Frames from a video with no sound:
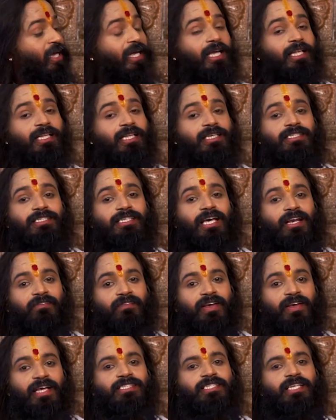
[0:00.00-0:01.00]
ఇది
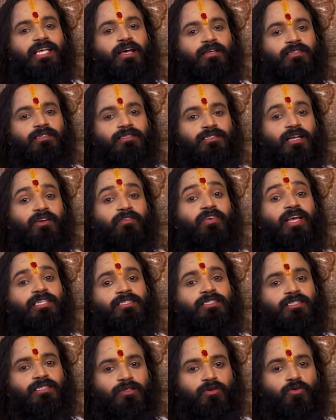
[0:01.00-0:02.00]
సర్వీస్
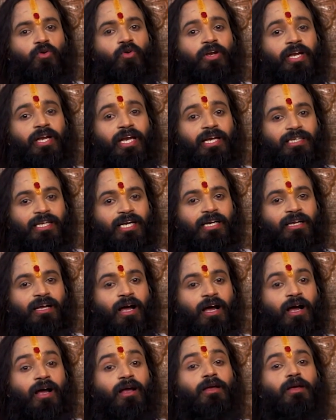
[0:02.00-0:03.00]
సర్వీస్
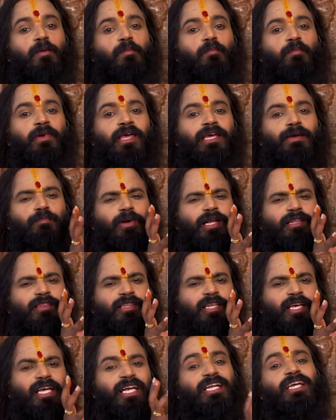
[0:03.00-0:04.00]
ఓరియంటెడ్గా మీకు
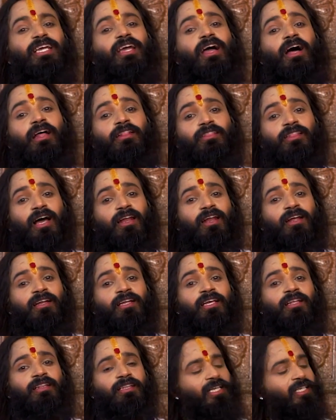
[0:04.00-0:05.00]
ప్రతి ఇంటికి
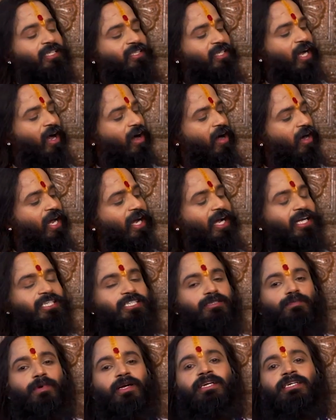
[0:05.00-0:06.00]
అందాలని దీన్ని చాలా
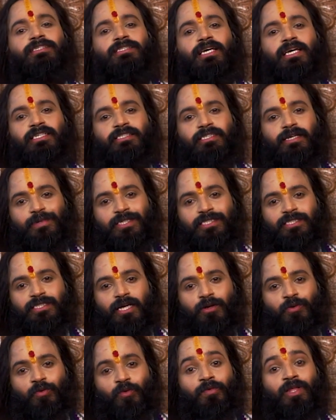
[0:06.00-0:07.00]
కష్టపడి డిజైన్
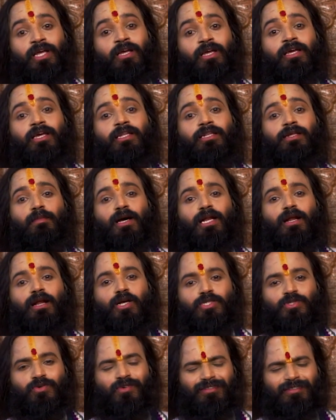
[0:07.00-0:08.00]
చేపించాను ఇది మన
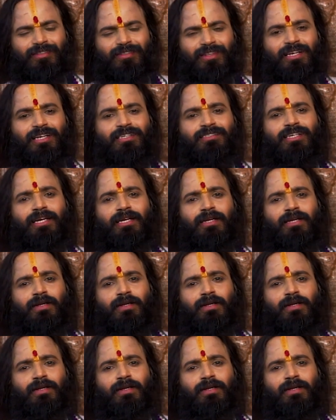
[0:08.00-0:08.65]
సొంత డిజైన్